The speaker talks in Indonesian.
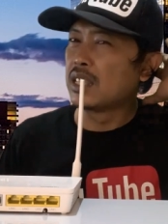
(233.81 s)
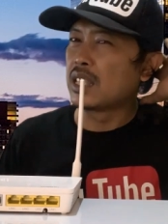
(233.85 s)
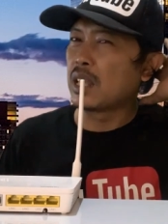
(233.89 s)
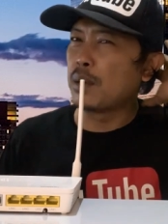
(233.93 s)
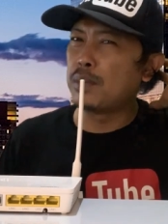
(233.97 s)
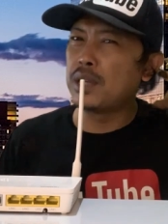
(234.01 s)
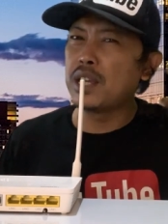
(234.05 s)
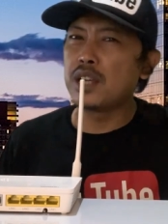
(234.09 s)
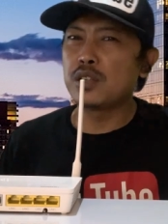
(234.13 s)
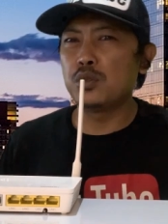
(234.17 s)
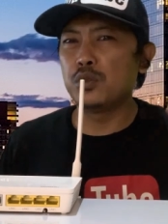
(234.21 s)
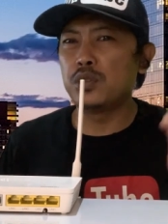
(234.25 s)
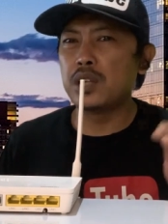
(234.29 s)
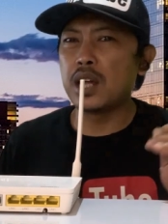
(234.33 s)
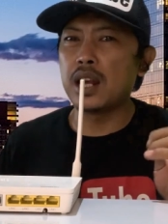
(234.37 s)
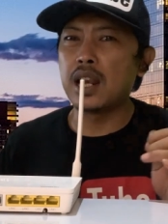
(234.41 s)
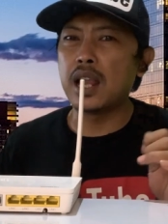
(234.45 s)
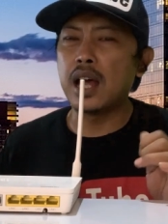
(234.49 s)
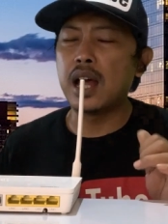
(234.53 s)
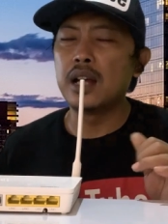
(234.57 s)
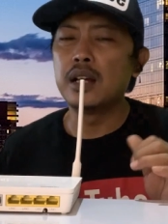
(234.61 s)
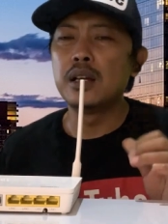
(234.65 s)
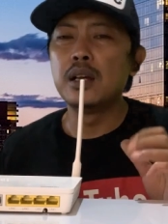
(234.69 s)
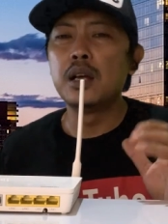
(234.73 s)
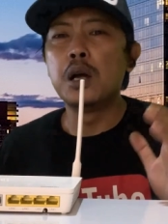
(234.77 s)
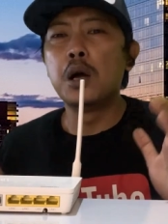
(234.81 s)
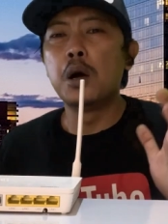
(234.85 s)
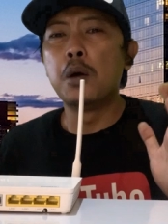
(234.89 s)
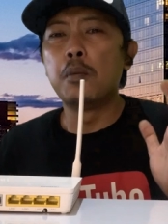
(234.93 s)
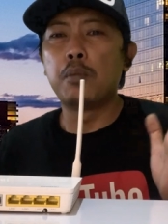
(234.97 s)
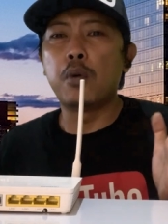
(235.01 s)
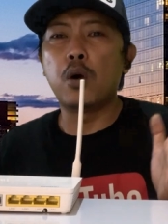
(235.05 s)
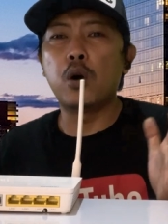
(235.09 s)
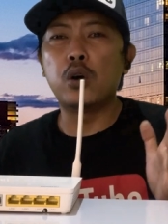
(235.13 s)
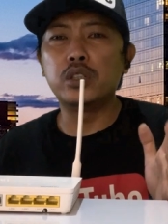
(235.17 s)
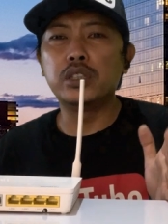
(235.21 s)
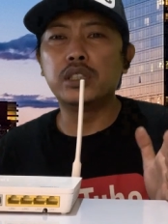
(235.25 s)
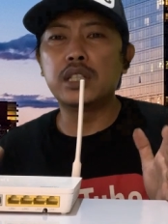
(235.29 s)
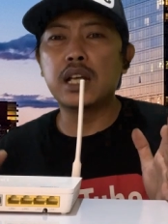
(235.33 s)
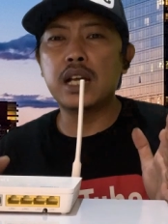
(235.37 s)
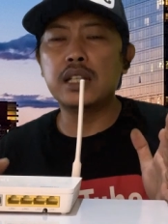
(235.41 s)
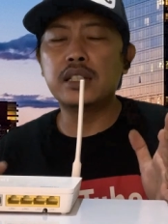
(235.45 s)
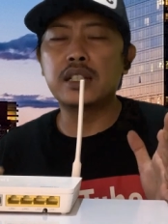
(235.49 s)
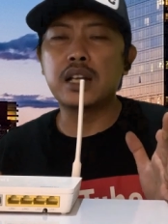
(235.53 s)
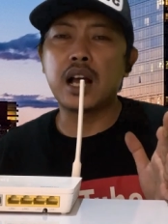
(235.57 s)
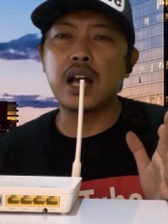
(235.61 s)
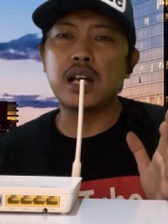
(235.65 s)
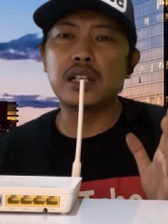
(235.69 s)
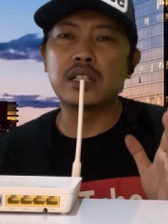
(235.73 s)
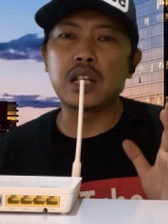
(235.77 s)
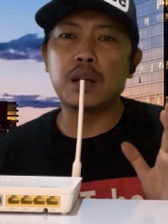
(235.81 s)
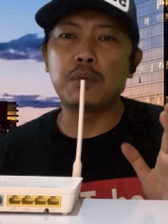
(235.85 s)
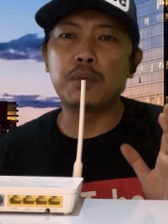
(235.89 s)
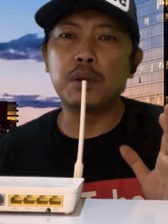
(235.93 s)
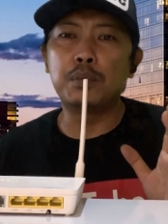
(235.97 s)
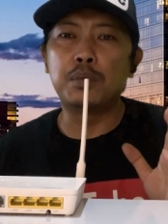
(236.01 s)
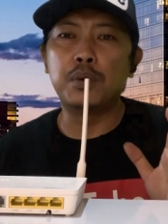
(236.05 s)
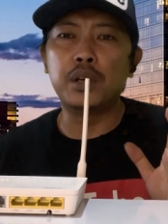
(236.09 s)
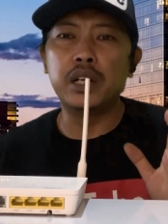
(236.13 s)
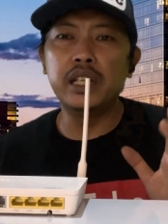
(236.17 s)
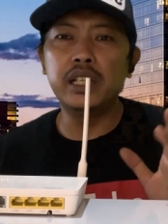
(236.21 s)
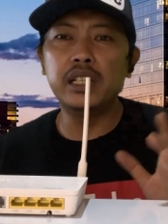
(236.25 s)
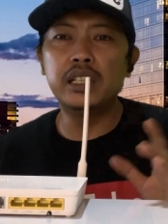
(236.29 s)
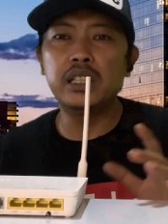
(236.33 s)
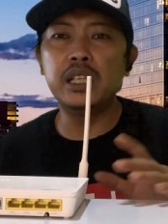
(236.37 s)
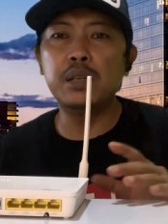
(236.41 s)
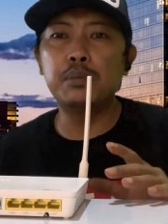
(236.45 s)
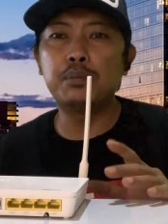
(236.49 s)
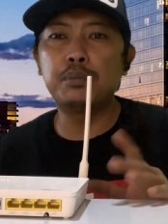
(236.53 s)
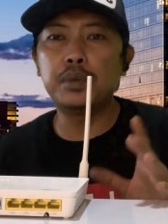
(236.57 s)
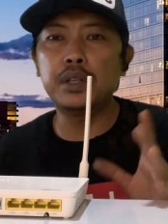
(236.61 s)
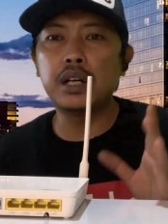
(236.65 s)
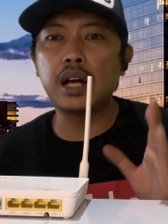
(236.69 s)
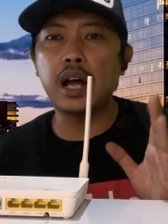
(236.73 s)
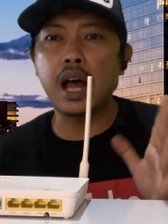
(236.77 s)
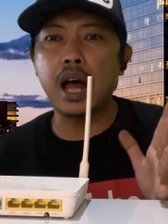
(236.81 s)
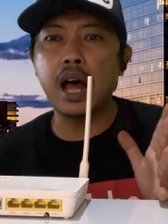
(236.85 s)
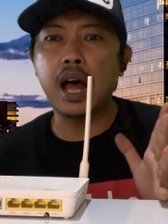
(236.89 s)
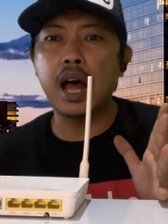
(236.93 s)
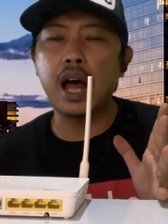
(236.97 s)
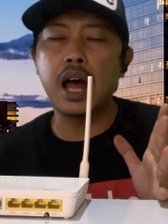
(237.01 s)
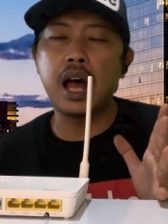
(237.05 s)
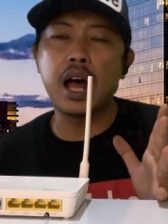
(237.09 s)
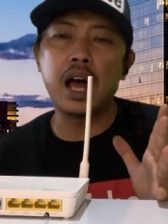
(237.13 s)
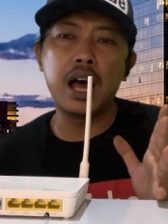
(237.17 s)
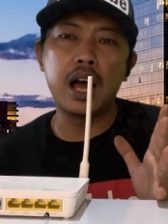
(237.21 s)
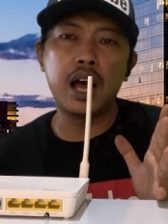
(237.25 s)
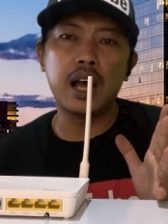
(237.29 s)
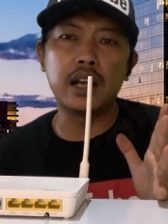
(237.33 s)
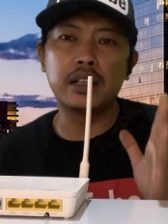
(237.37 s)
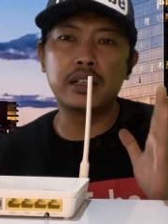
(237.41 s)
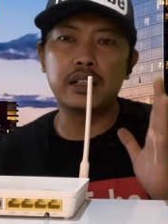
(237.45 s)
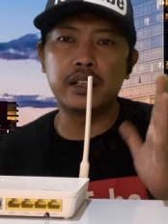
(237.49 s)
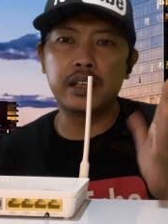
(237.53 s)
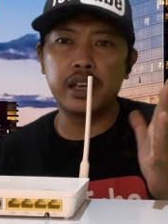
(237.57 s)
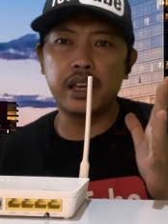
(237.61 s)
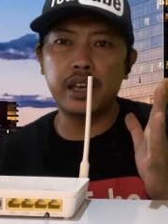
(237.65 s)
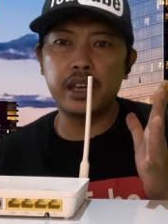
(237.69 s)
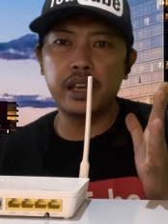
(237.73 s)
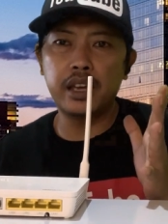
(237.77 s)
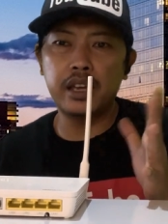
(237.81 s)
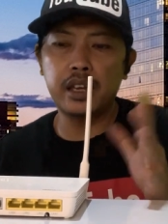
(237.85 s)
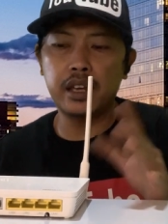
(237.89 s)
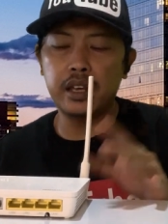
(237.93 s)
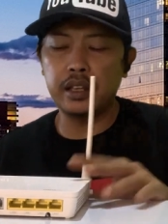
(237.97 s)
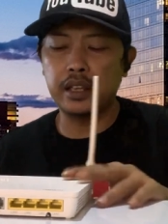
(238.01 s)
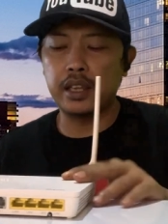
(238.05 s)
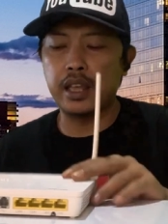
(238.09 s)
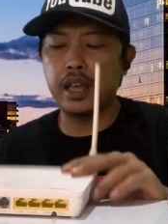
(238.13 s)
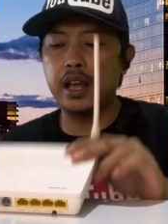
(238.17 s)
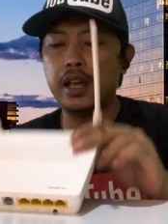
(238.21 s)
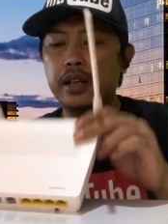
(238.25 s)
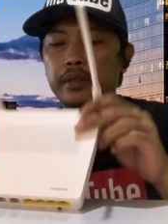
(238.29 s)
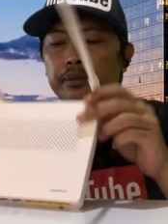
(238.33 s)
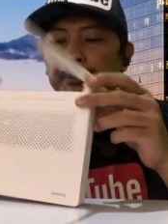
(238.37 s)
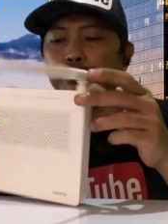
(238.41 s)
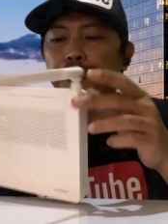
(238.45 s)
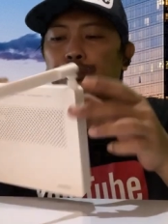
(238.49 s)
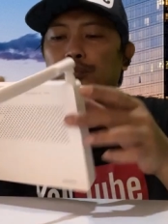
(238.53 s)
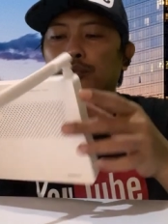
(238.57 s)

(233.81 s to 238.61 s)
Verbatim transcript: tapi ya sudahlah pokoknya jangan sampai beli tipe AHG ya